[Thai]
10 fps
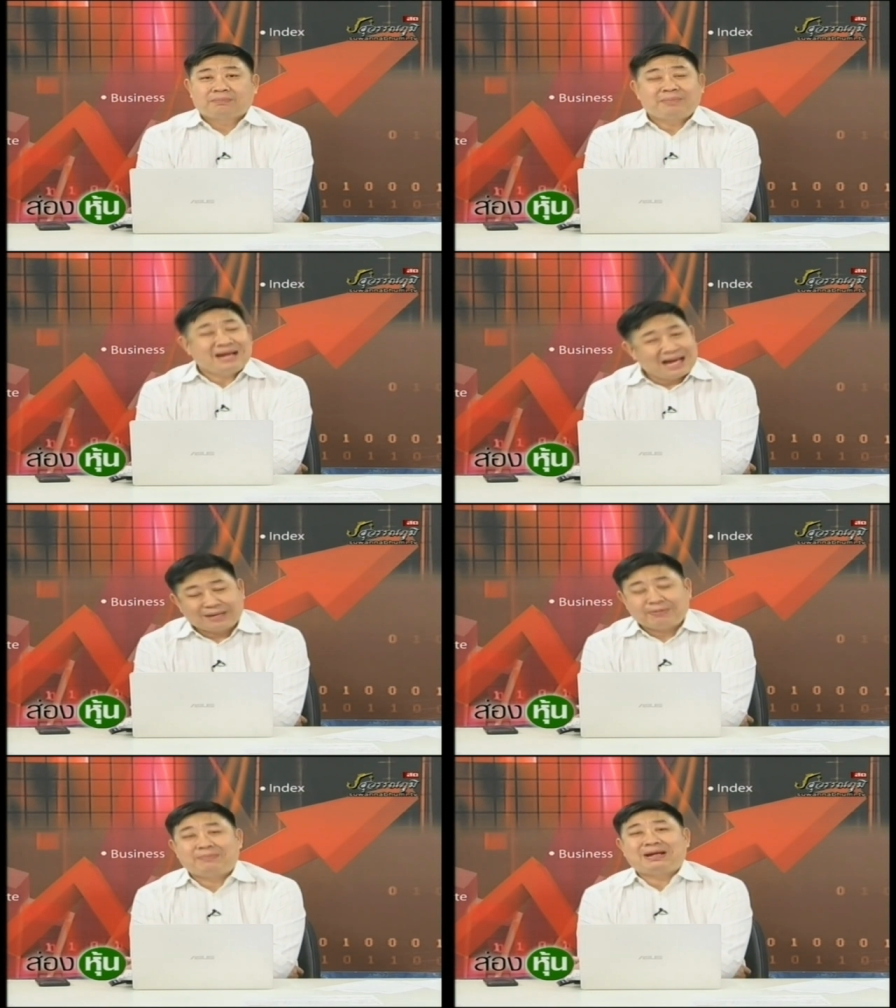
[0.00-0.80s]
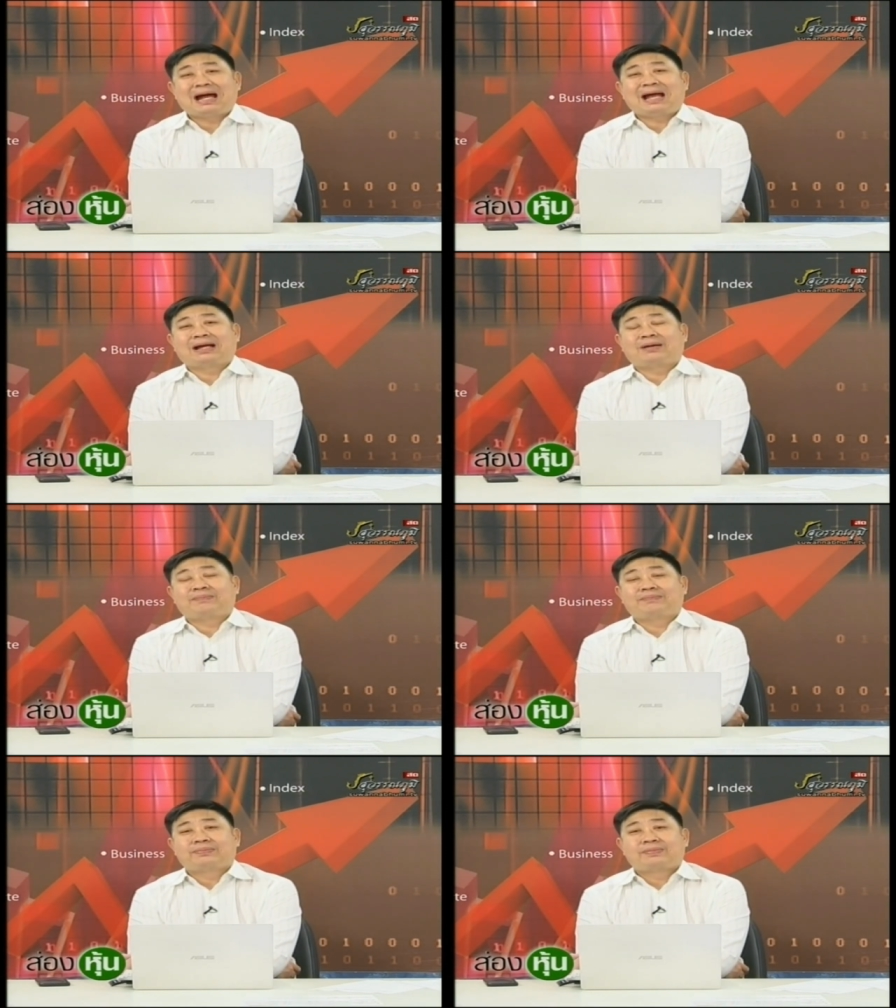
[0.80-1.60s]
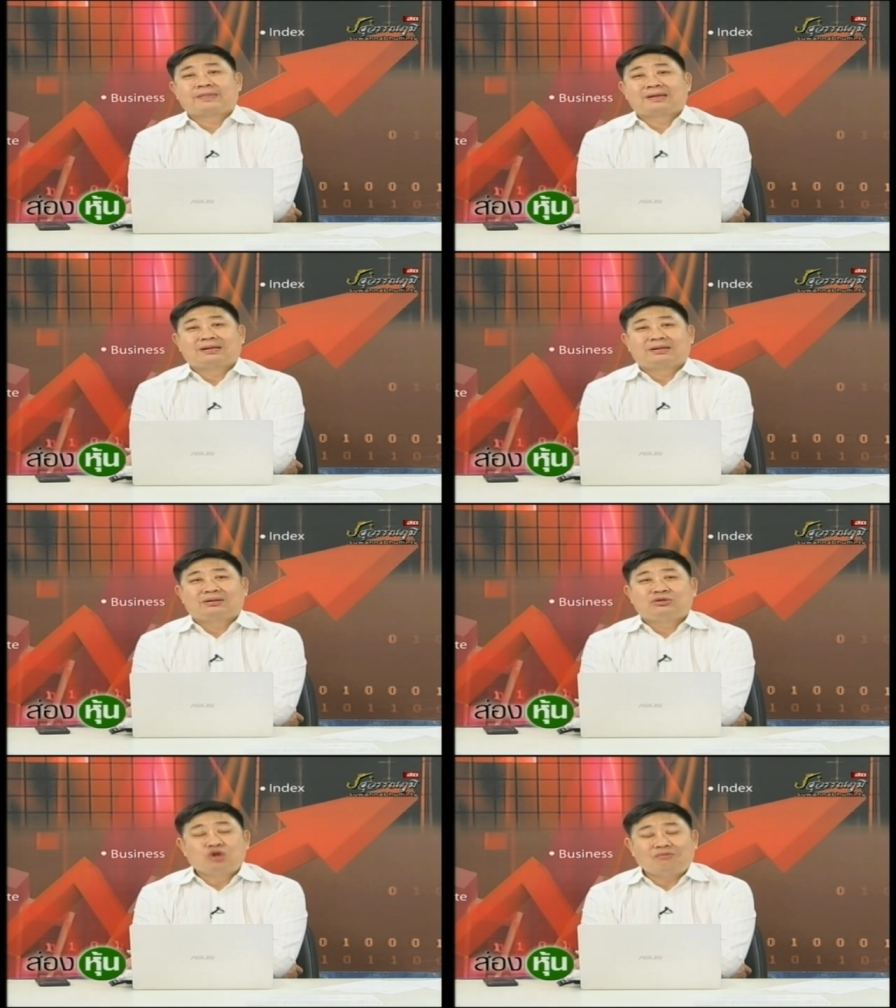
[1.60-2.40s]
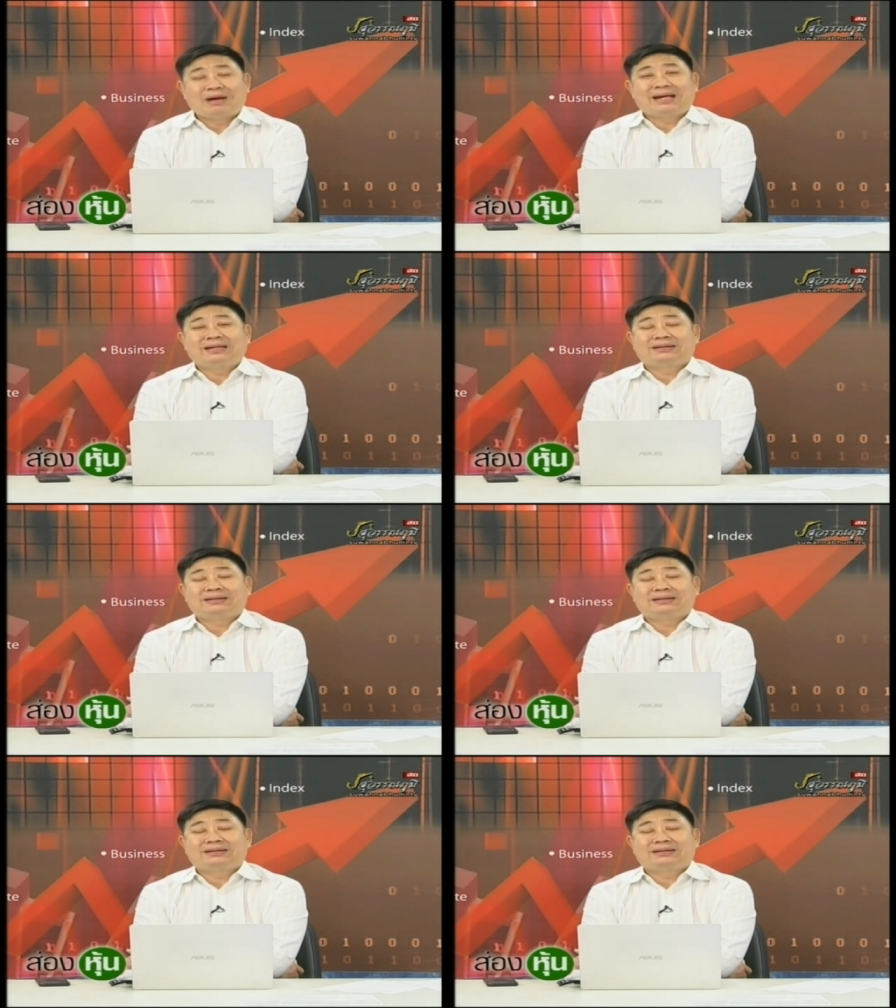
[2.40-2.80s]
ไม่น่าจะเป็นไปได้ครับ ยกเว้น